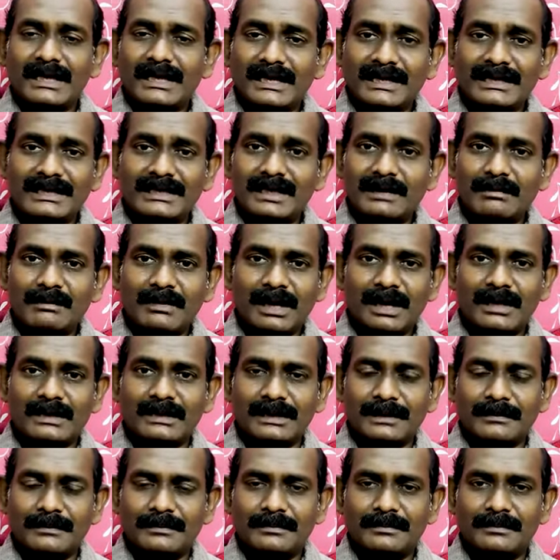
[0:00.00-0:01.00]
இந்த
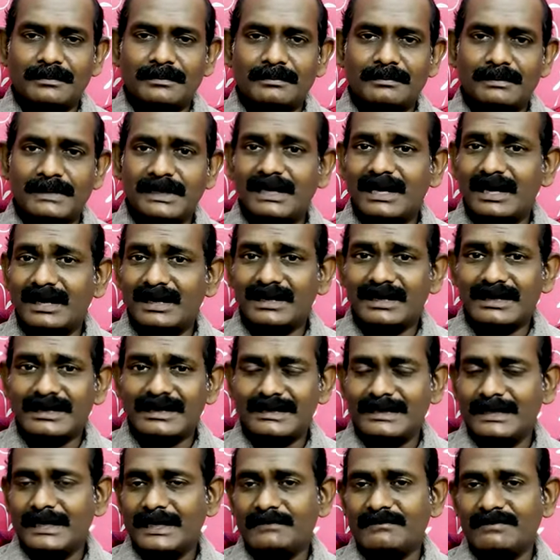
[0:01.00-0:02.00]
மாதம்
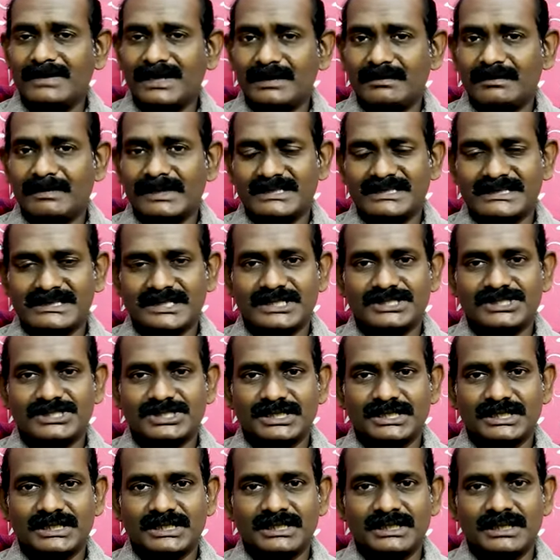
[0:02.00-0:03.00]
மெராக்கல் ஈவனின்
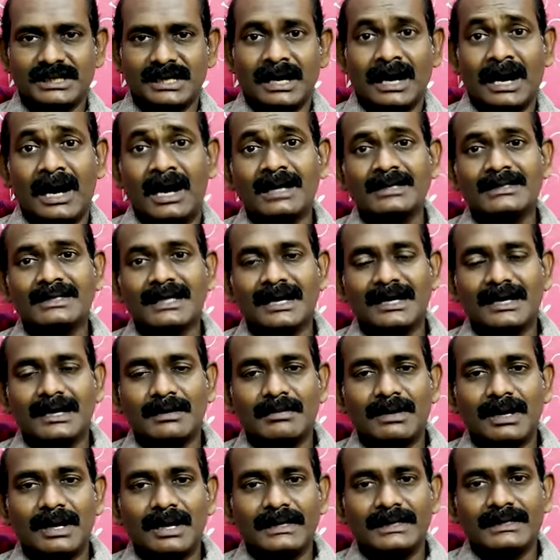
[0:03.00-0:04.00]
மெசேஜுக்கு
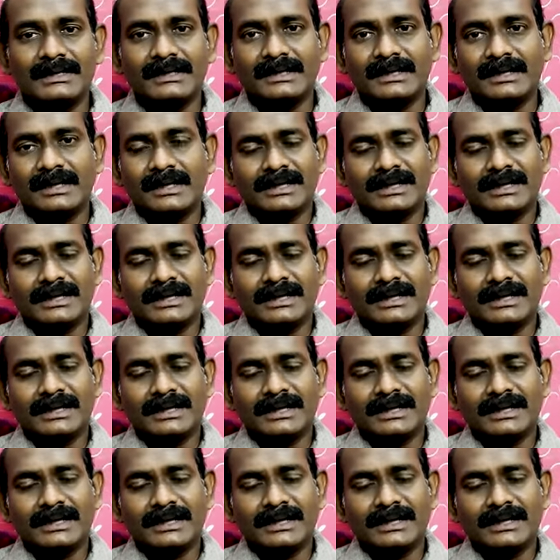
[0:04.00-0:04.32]
ஆதாரமாய்